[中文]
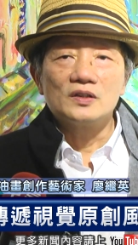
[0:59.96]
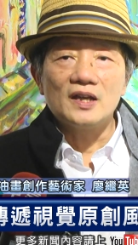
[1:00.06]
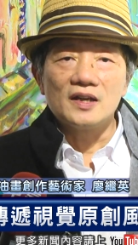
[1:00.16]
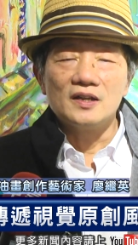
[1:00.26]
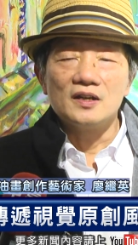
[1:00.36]

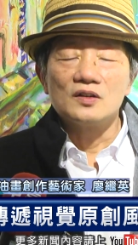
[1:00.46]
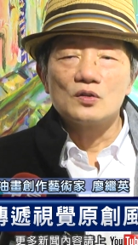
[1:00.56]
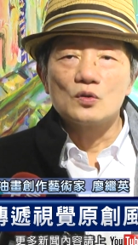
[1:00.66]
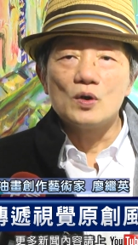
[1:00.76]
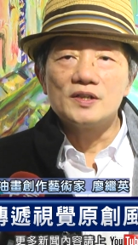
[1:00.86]
带给
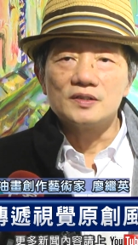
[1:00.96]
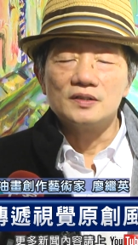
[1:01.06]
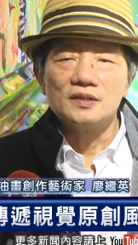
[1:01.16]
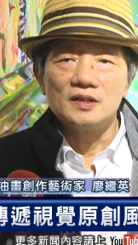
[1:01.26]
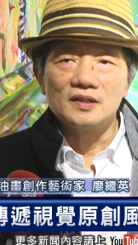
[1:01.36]
观
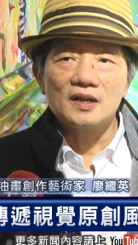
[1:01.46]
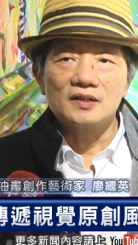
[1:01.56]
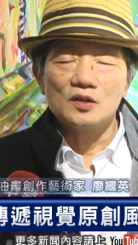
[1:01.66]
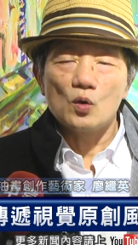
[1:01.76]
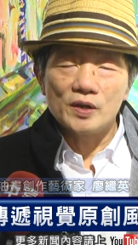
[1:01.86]
者很
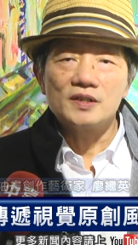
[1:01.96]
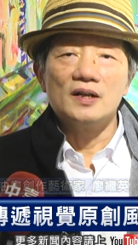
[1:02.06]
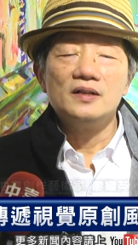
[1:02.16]
大的回响。